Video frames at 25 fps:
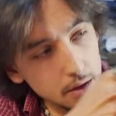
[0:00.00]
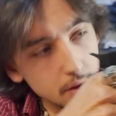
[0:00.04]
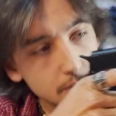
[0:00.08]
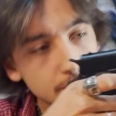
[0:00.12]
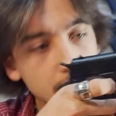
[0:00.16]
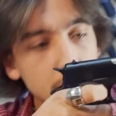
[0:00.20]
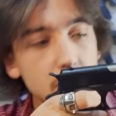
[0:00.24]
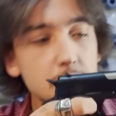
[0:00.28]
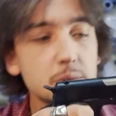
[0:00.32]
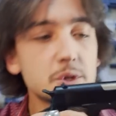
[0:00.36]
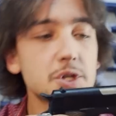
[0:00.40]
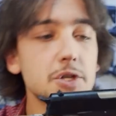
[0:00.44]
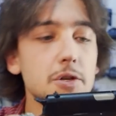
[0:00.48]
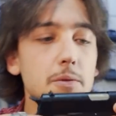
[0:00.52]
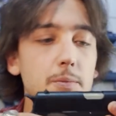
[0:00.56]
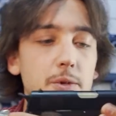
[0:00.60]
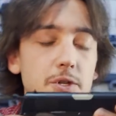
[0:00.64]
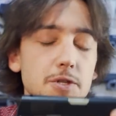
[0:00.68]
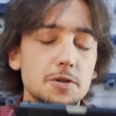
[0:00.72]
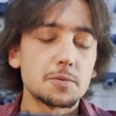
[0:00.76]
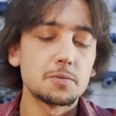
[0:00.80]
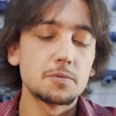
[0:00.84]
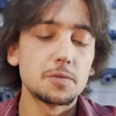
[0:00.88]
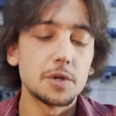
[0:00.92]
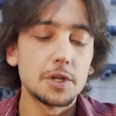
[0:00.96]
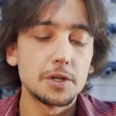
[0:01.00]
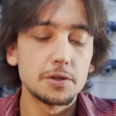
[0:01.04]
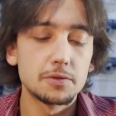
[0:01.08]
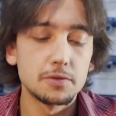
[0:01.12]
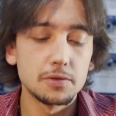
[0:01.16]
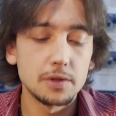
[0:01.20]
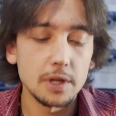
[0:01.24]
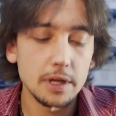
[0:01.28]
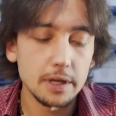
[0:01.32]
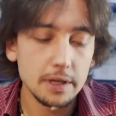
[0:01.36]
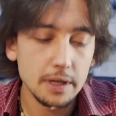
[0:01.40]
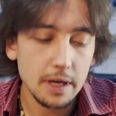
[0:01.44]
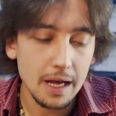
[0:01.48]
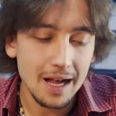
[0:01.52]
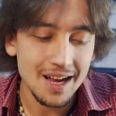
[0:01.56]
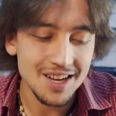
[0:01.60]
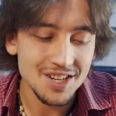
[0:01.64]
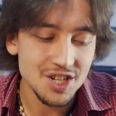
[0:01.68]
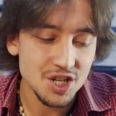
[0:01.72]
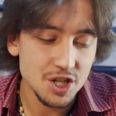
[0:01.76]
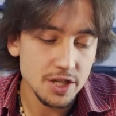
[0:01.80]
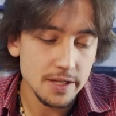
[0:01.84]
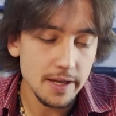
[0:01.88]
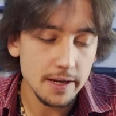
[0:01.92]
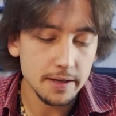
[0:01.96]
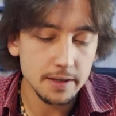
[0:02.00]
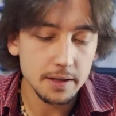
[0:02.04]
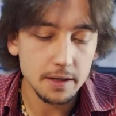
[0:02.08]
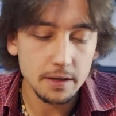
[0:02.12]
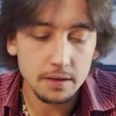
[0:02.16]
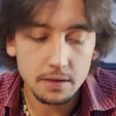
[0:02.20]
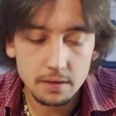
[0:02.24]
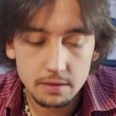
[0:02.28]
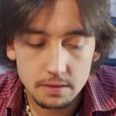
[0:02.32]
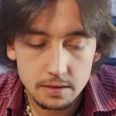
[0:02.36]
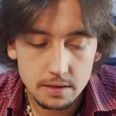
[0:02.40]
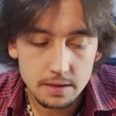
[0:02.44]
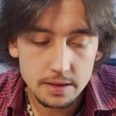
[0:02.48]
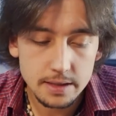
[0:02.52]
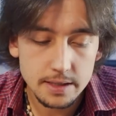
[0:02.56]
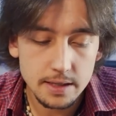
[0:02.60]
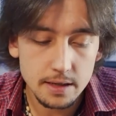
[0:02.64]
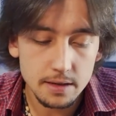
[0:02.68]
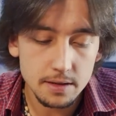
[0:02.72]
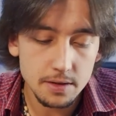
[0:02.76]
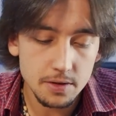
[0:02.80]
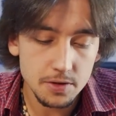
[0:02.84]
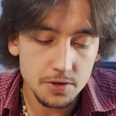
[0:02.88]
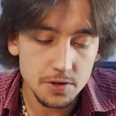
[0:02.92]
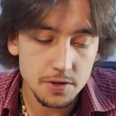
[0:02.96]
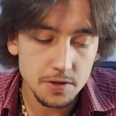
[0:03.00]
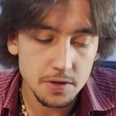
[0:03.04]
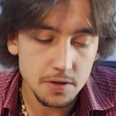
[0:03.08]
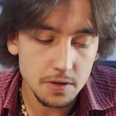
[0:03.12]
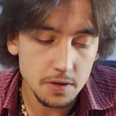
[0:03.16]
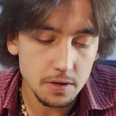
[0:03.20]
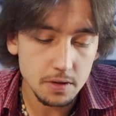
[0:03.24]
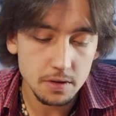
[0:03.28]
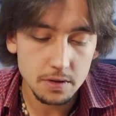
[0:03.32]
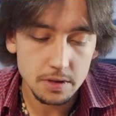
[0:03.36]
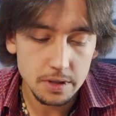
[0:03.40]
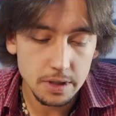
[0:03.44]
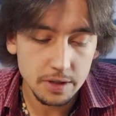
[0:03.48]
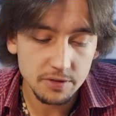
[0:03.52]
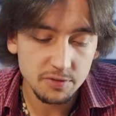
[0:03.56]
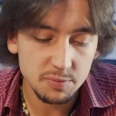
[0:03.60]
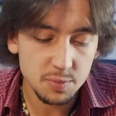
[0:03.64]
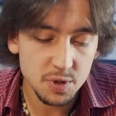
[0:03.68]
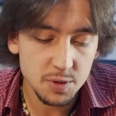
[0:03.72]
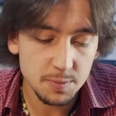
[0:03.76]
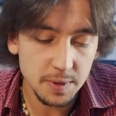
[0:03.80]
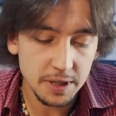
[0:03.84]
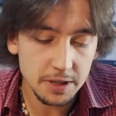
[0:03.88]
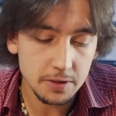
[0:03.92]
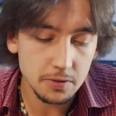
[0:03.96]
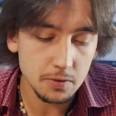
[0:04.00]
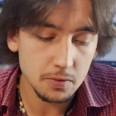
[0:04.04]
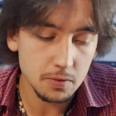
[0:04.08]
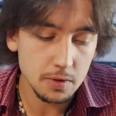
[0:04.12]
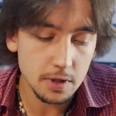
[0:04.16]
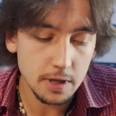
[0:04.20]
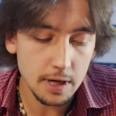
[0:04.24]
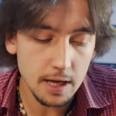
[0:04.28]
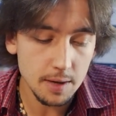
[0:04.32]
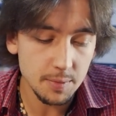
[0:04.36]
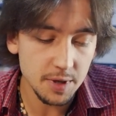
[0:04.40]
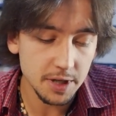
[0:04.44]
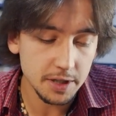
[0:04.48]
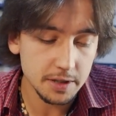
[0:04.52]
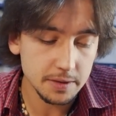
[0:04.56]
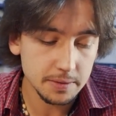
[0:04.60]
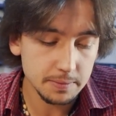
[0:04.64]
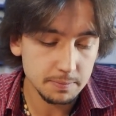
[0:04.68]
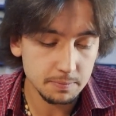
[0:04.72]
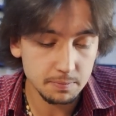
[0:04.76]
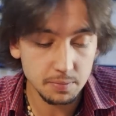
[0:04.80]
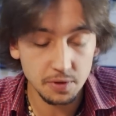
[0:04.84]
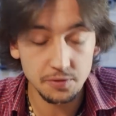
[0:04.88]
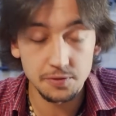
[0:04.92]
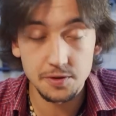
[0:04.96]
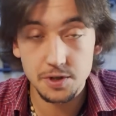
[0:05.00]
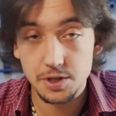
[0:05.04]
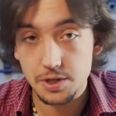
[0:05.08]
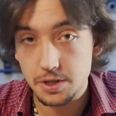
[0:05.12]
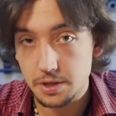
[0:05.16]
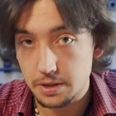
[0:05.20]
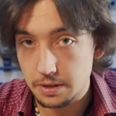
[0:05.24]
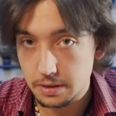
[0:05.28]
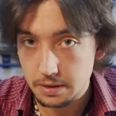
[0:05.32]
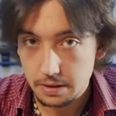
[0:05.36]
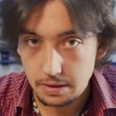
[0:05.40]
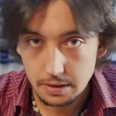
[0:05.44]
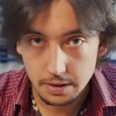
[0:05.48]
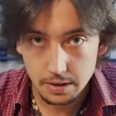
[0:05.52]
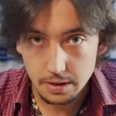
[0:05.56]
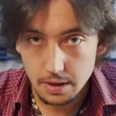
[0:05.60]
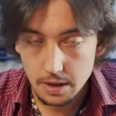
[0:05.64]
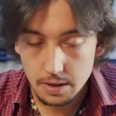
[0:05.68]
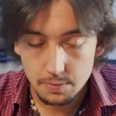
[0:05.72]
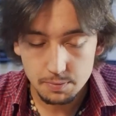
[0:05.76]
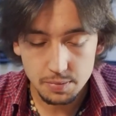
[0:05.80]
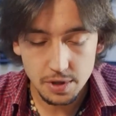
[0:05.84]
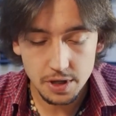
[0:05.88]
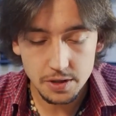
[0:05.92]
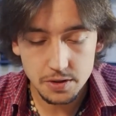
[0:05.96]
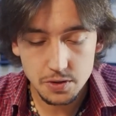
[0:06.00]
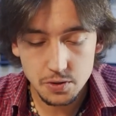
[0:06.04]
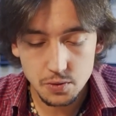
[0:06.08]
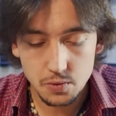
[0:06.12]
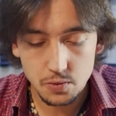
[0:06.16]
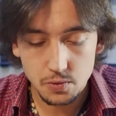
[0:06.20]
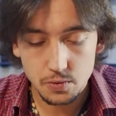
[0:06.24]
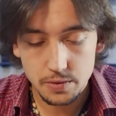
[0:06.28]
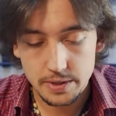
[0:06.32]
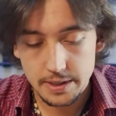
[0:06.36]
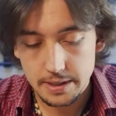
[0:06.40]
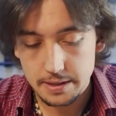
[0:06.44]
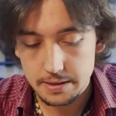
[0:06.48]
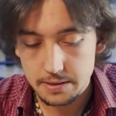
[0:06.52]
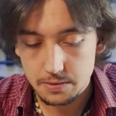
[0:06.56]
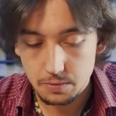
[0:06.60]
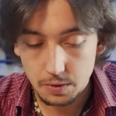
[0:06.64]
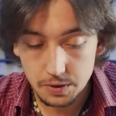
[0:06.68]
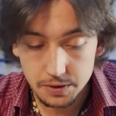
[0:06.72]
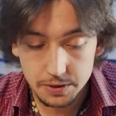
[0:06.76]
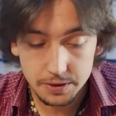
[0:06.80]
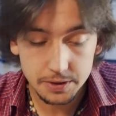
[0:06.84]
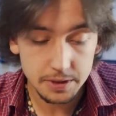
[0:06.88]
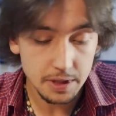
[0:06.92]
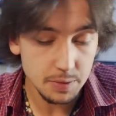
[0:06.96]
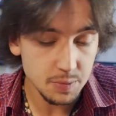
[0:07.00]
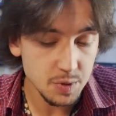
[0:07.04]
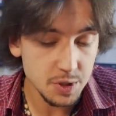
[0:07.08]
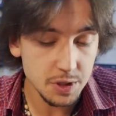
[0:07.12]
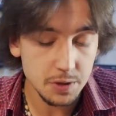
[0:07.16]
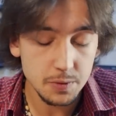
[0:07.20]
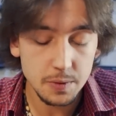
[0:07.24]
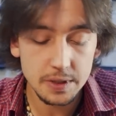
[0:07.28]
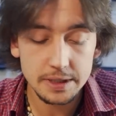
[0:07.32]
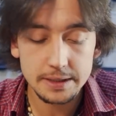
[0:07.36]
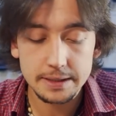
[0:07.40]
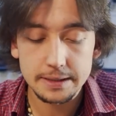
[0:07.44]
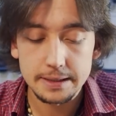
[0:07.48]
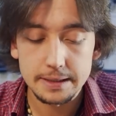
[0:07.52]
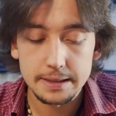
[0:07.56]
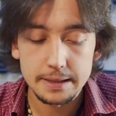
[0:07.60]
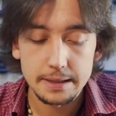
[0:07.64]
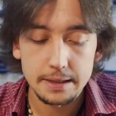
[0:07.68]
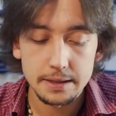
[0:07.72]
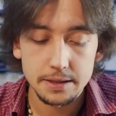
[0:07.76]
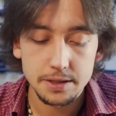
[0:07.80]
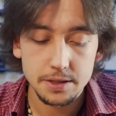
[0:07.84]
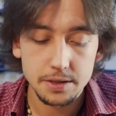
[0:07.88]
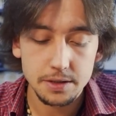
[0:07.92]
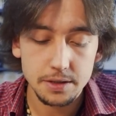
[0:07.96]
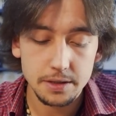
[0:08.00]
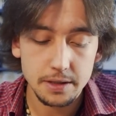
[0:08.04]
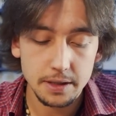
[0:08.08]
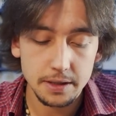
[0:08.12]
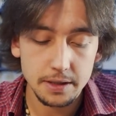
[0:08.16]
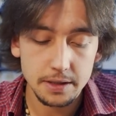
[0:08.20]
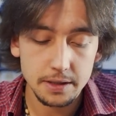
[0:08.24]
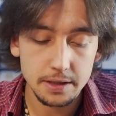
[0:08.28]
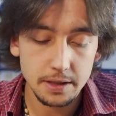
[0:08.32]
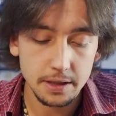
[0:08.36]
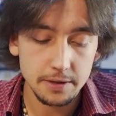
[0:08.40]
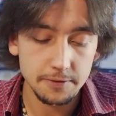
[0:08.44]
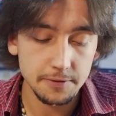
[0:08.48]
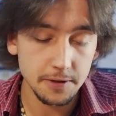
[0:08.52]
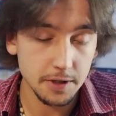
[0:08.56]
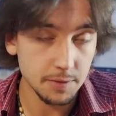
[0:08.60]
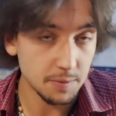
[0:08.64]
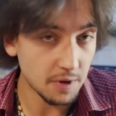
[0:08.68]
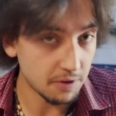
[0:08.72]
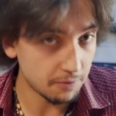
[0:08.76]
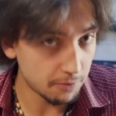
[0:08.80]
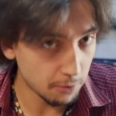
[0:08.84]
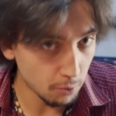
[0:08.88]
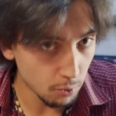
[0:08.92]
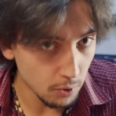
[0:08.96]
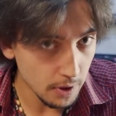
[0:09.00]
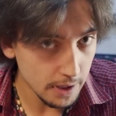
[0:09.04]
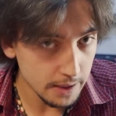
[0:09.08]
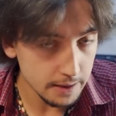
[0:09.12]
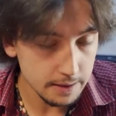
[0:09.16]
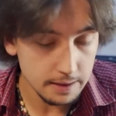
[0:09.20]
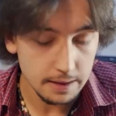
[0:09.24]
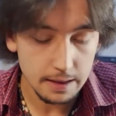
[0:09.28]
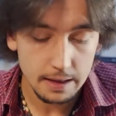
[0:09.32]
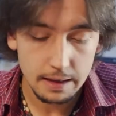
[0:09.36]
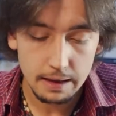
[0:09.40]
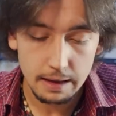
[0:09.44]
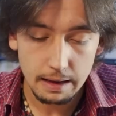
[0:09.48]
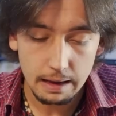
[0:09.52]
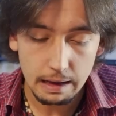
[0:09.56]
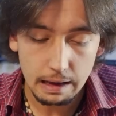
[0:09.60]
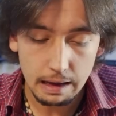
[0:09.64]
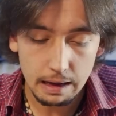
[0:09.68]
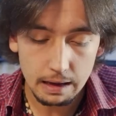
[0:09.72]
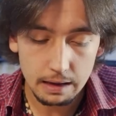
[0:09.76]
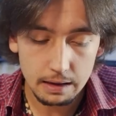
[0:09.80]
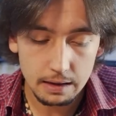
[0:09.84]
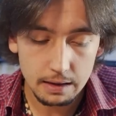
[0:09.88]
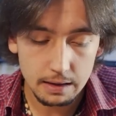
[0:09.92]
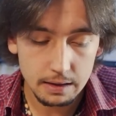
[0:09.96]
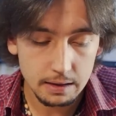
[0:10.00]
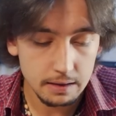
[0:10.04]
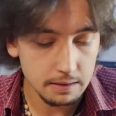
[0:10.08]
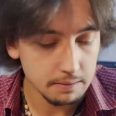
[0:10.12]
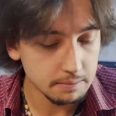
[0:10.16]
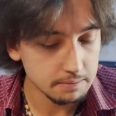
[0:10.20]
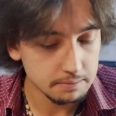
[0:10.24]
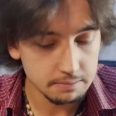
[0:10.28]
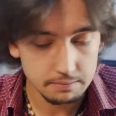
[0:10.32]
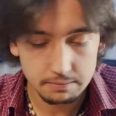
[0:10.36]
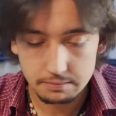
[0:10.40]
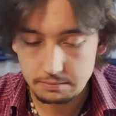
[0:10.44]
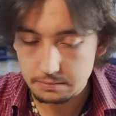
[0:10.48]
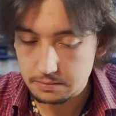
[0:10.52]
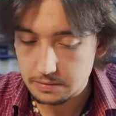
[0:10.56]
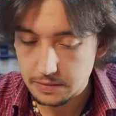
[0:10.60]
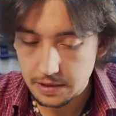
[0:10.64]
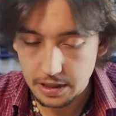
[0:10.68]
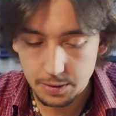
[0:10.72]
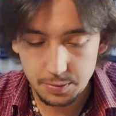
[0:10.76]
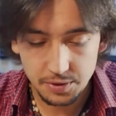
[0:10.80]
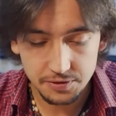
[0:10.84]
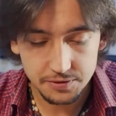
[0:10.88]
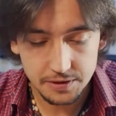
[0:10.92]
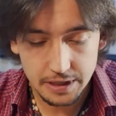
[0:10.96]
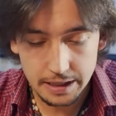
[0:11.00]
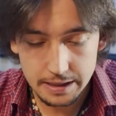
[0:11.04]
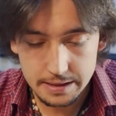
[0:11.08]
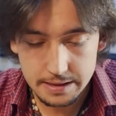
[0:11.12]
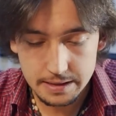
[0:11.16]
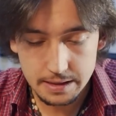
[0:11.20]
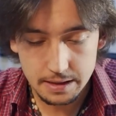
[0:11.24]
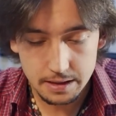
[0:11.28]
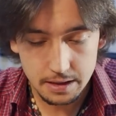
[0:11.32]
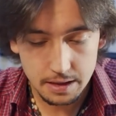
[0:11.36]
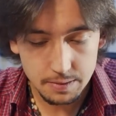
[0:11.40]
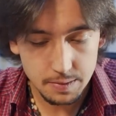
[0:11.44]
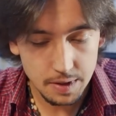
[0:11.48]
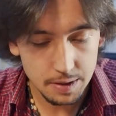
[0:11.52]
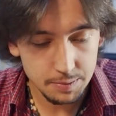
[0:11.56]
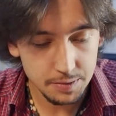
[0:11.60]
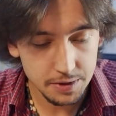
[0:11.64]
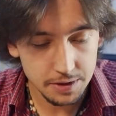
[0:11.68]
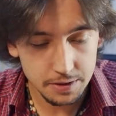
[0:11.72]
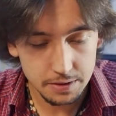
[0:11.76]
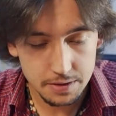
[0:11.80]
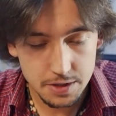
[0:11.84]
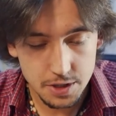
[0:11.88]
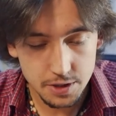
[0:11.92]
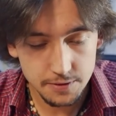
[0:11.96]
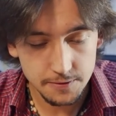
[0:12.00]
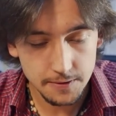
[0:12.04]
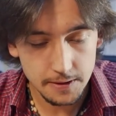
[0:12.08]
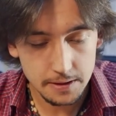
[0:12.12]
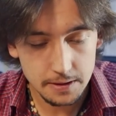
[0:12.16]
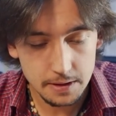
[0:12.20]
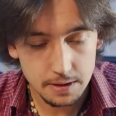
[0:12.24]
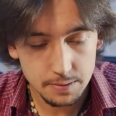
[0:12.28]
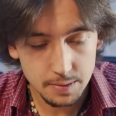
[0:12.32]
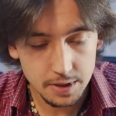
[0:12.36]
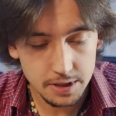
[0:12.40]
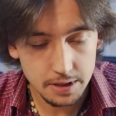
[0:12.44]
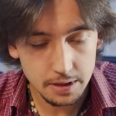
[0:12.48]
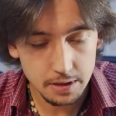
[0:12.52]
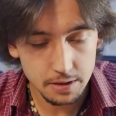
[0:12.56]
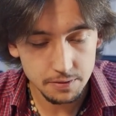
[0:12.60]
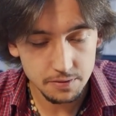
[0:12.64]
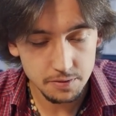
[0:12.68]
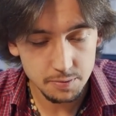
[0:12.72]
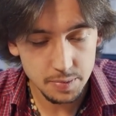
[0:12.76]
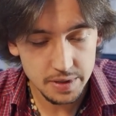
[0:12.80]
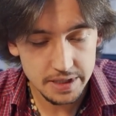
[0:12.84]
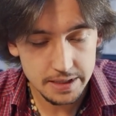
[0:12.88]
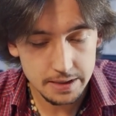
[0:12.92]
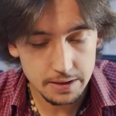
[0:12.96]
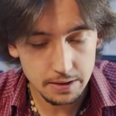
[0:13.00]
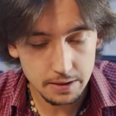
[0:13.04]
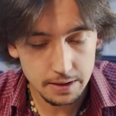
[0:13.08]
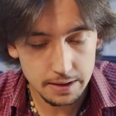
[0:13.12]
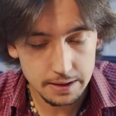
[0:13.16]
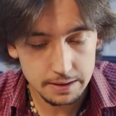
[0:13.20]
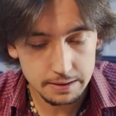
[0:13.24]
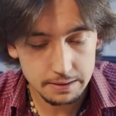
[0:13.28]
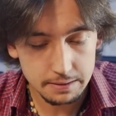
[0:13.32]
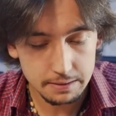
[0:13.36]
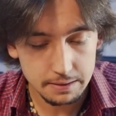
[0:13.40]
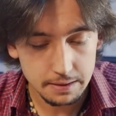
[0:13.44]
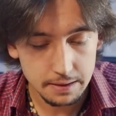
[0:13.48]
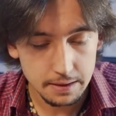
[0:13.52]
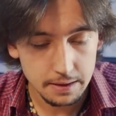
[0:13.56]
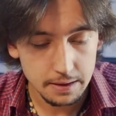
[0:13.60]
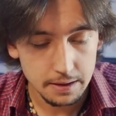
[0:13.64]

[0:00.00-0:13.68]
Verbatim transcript: Wiadomo, że nie będziemy mieli tutaj aż takiej celności, jak w przypadku klamek powyżej 500 zł na przykład, czyli takich jak firma WE, ale jakby w tej cenie mamy świetny metalowy pistolet,